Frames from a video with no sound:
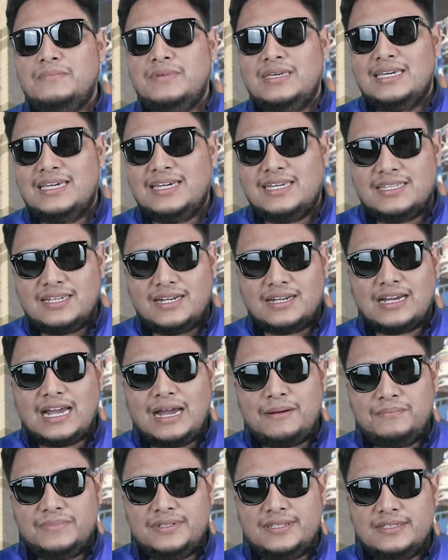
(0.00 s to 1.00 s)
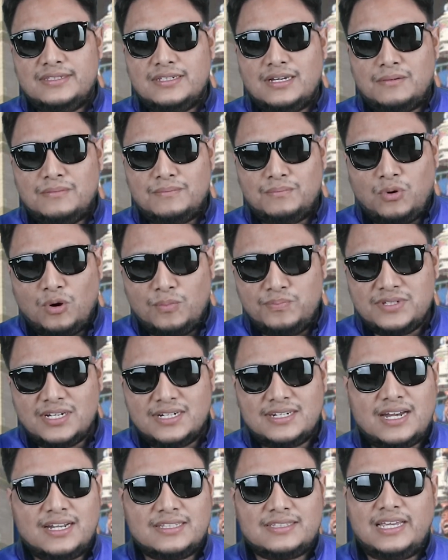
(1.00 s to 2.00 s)
มีกิจกรรมที่จะพบเจ
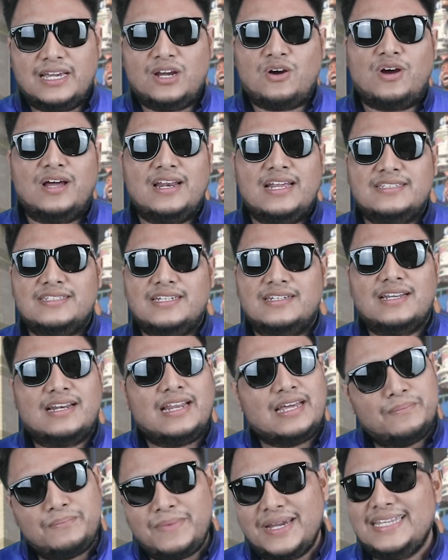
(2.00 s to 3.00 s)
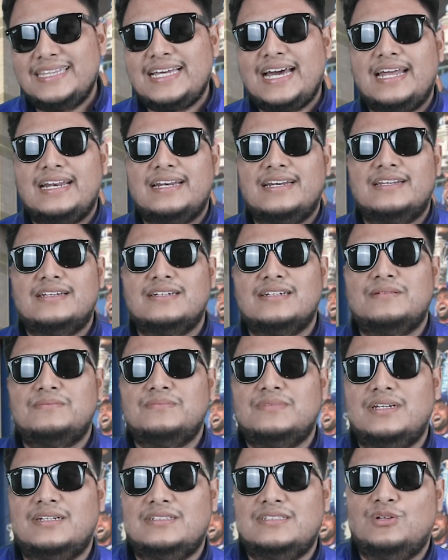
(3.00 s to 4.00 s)
อนักเตะขอลายเซ็นอะไรไม่ทันนะครับ
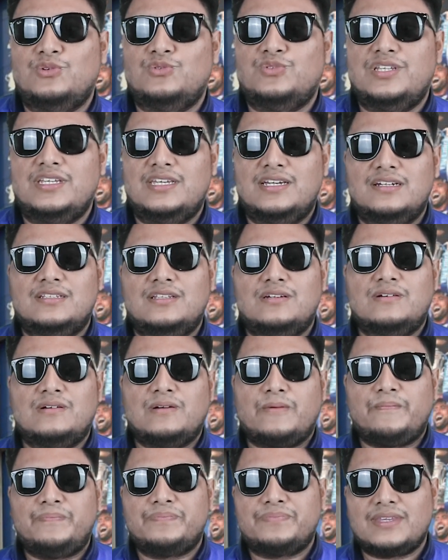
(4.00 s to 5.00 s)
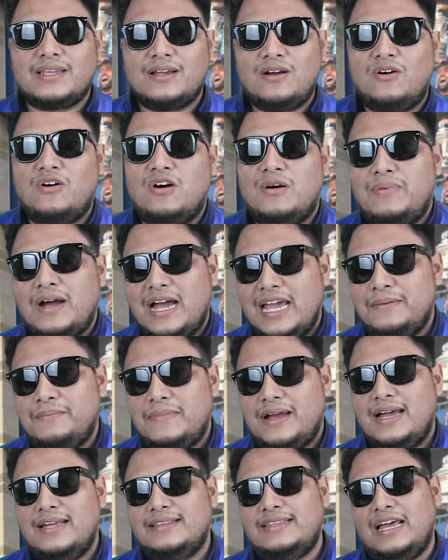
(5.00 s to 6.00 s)
ทางเชลซีก็ต้องขออภัย
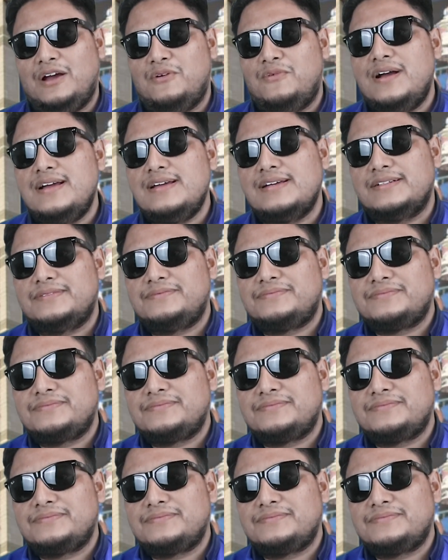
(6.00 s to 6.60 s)
มาแต่ว่า